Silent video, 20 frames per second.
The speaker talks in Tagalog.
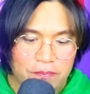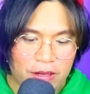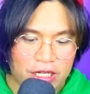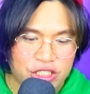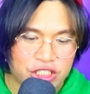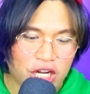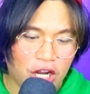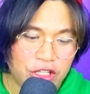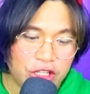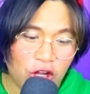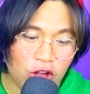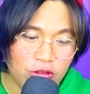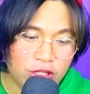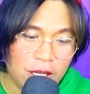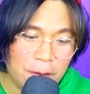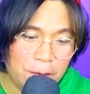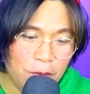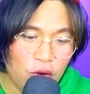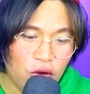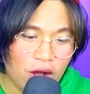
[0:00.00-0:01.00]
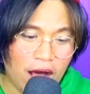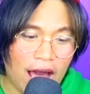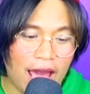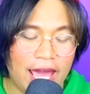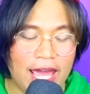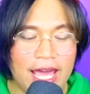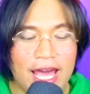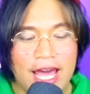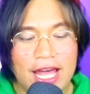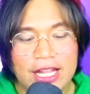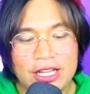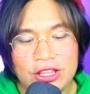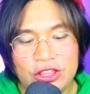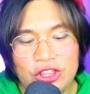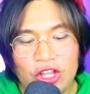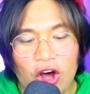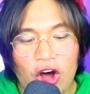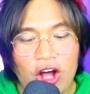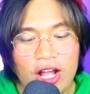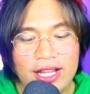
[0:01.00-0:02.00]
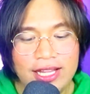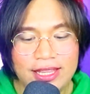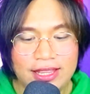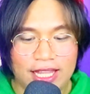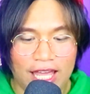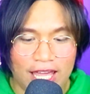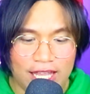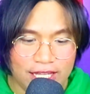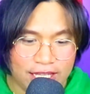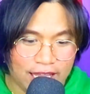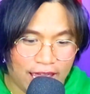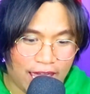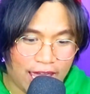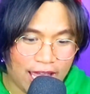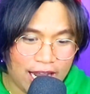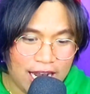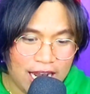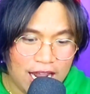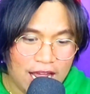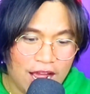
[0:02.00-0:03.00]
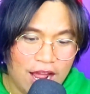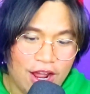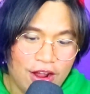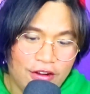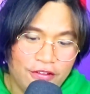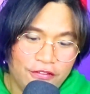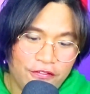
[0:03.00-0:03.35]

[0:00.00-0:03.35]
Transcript: Pa-shoutout din po kay Don Daniel